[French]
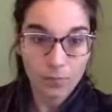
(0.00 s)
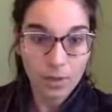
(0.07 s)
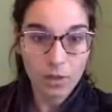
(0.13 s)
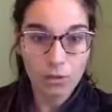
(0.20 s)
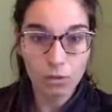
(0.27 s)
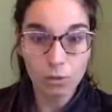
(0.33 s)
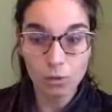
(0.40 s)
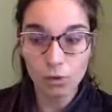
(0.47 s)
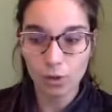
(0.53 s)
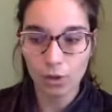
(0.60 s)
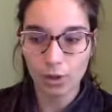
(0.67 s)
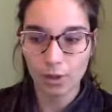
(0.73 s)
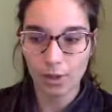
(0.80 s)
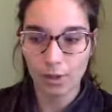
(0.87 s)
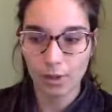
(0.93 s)
donc
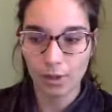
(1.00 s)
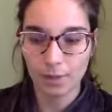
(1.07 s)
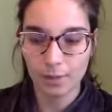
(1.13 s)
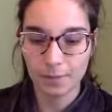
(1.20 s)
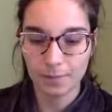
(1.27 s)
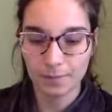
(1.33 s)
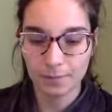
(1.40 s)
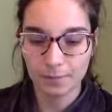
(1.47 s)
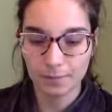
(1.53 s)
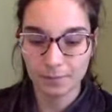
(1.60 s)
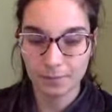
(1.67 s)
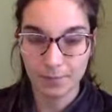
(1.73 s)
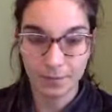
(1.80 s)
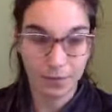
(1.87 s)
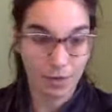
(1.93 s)
bah
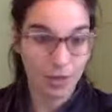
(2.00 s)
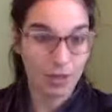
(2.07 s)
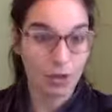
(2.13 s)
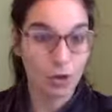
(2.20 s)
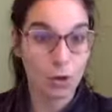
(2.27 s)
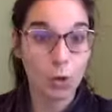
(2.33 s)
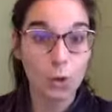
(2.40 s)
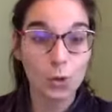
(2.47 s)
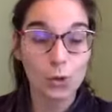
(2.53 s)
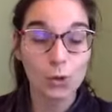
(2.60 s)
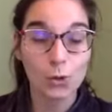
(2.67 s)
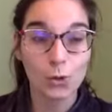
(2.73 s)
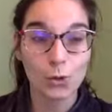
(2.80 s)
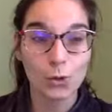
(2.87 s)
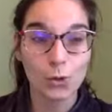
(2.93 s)
voilà grosse
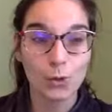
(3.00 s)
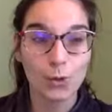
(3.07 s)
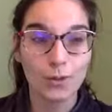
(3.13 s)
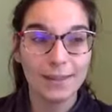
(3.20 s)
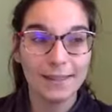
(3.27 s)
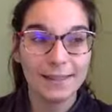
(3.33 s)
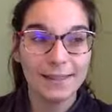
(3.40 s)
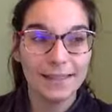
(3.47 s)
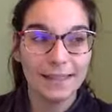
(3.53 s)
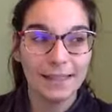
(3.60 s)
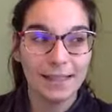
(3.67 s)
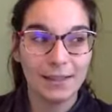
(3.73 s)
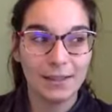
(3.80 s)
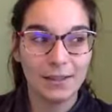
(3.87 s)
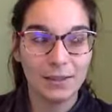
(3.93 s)

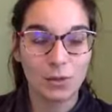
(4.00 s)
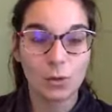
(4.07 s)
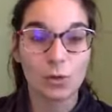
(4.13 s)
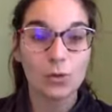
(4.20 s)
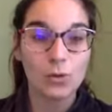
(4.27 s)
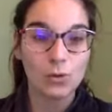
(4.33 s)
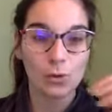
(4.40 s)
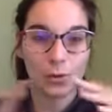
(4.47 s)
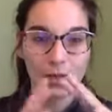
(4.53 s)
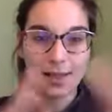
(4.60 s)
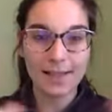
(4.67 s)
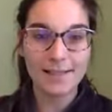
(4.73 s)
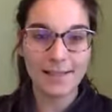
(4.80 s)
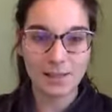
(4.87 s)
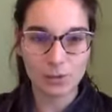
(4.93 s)
grosse
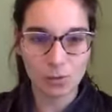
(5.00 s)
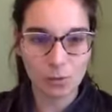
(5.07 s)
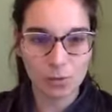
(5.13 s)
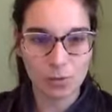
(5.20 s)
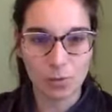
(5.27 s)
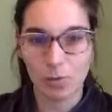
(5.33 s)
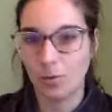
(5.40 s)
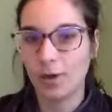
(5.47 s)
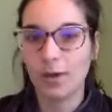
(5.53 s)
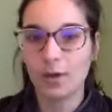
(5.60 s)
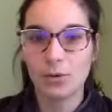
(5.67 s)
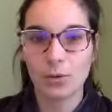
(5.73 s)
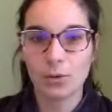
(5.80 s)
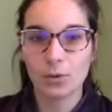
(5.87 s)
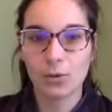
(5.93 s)
réalisation à ce moment-là
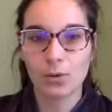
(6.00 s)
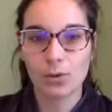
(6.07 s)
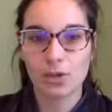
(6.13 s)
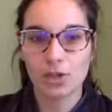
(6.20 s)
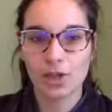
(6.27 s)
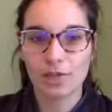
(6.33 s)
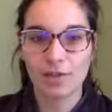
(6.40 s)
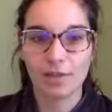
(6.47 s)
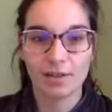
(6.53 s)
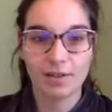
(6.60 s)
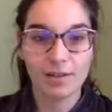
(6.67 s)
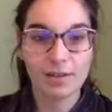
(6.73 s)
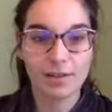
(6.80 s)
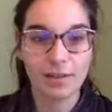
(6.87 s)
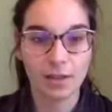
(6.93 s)
que j'avais un
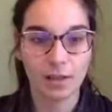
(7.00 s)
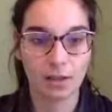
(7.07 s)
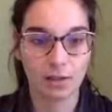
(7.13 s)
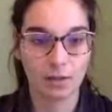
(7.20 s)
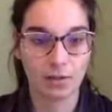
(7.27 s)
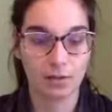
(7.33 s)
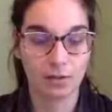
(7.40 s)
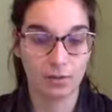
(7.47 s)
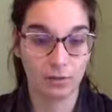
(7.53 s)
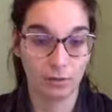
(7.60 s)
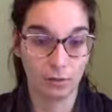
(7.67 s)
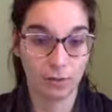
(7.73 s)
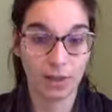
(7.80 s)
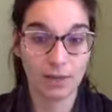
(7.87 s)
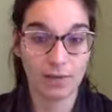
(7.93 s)
désir de
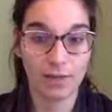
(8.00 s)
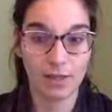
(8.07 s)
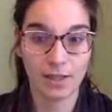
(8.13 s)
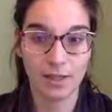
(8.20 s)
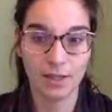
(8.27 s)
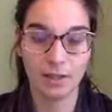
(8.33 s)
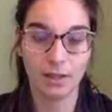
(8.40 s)
travailler